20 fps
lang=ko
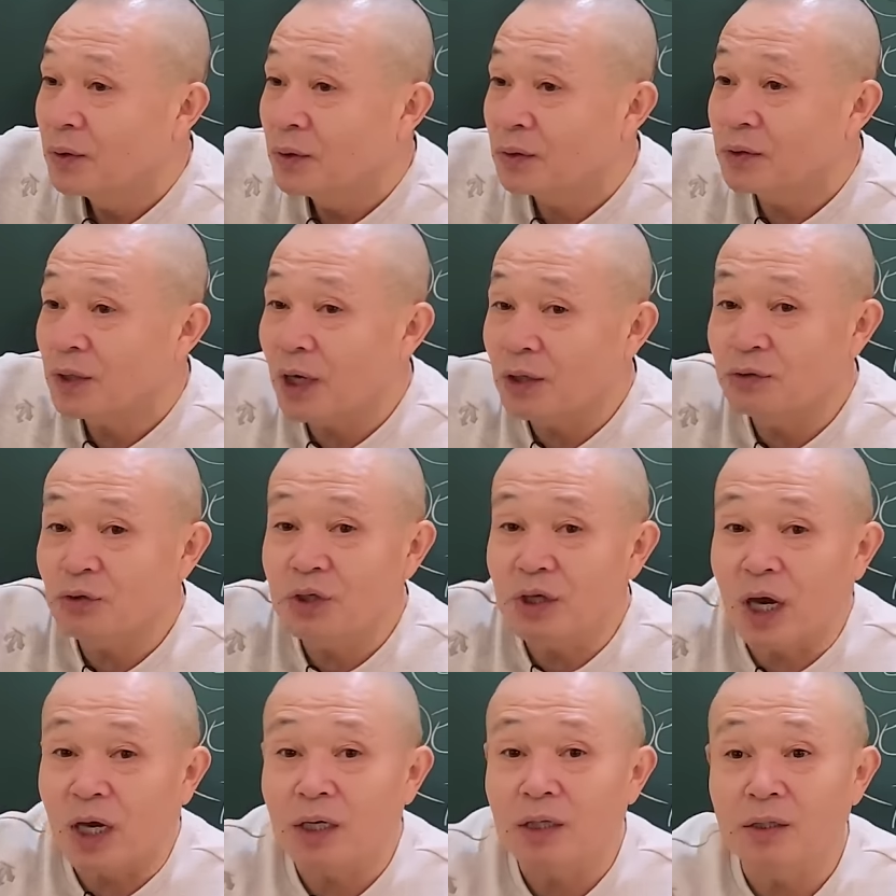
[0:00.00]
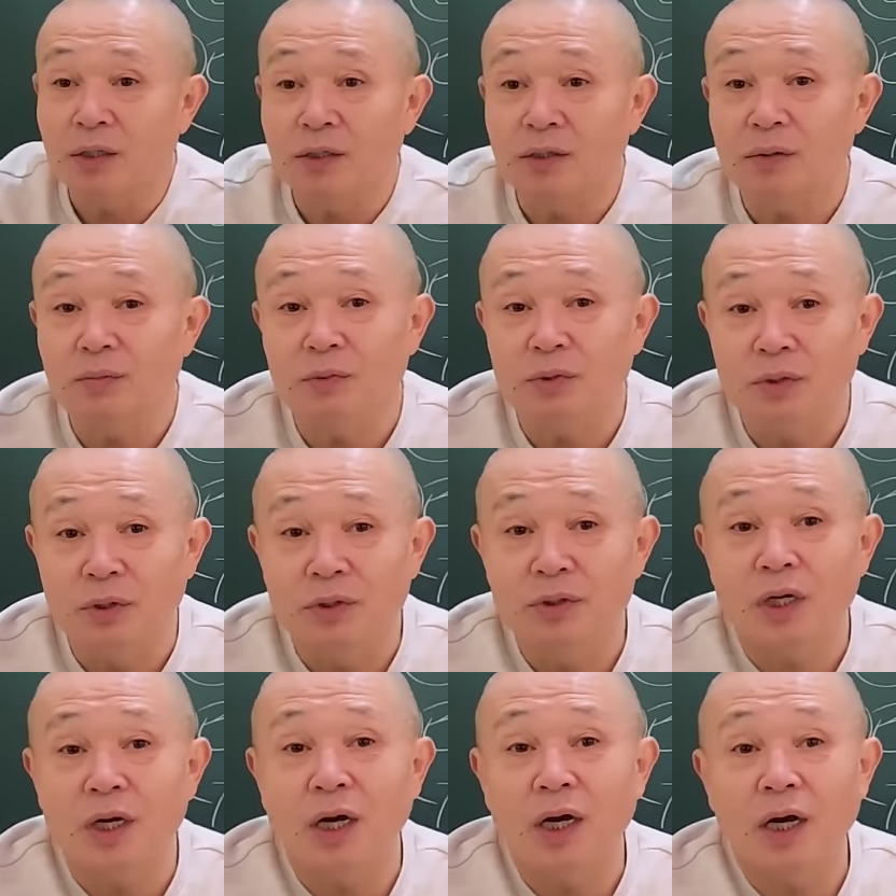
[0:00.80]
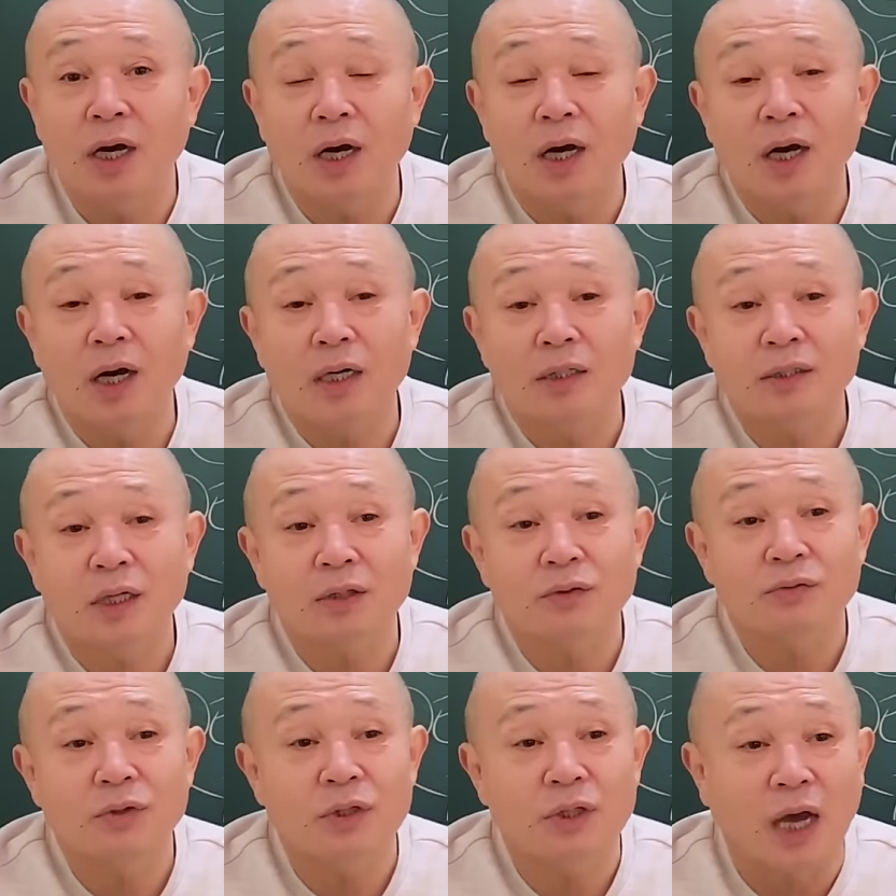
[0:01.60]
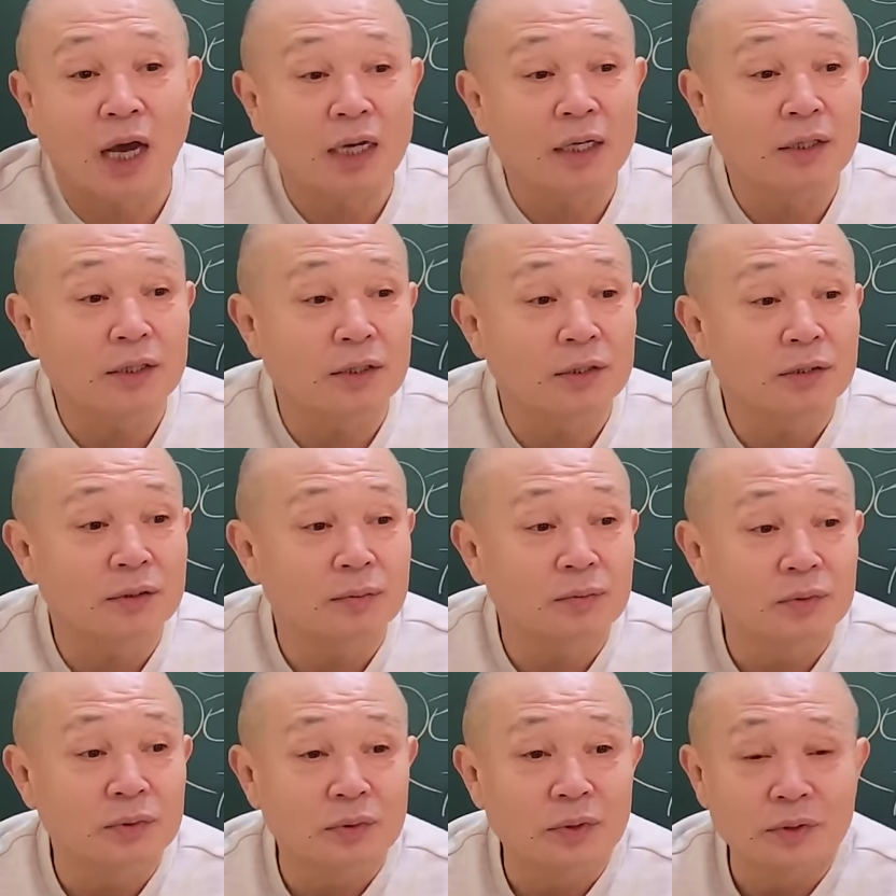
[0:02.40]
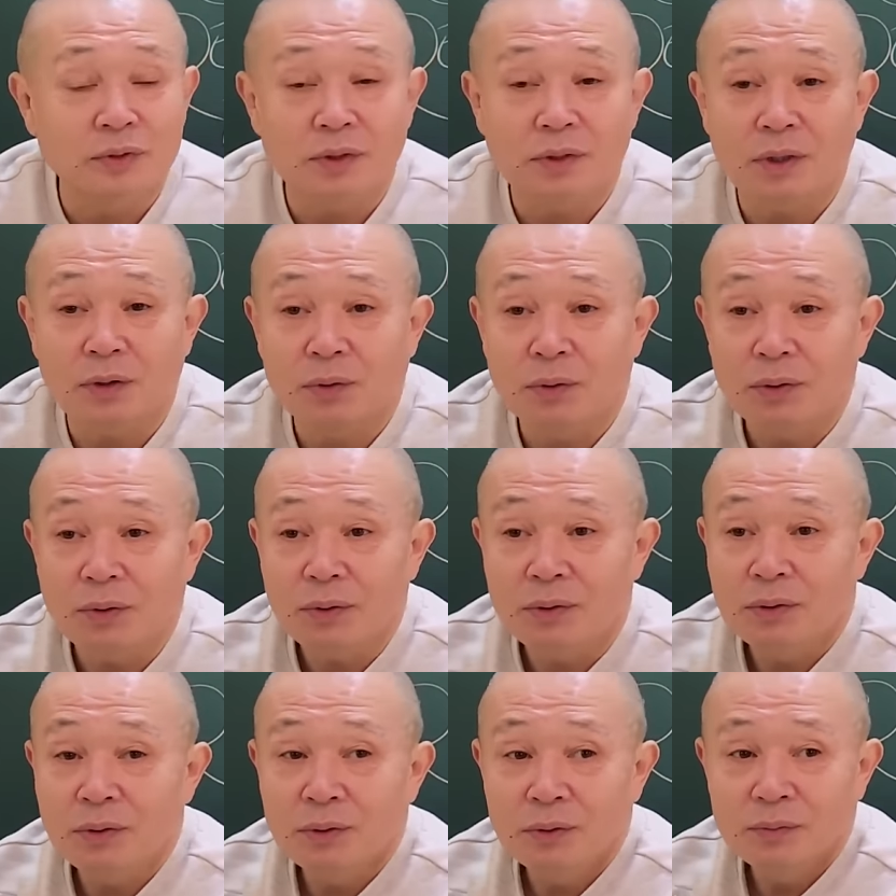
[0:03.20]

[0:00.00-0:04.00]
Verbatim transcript: 그 사주에 양인 있으면 여자 사주에 양인 있으면 어떻다고?